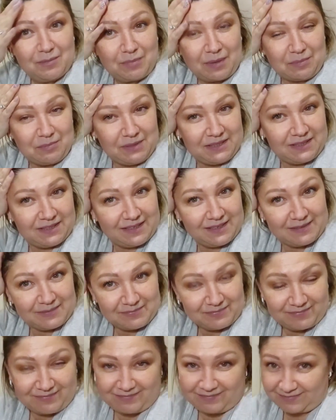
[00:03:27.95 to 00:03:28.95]
побитая.
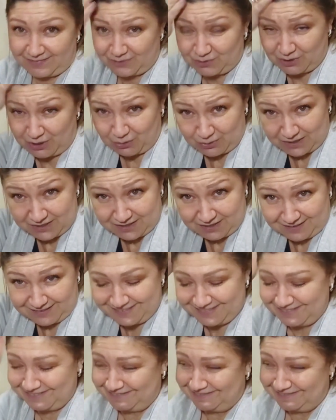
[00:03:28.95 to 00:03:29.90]
Я устала.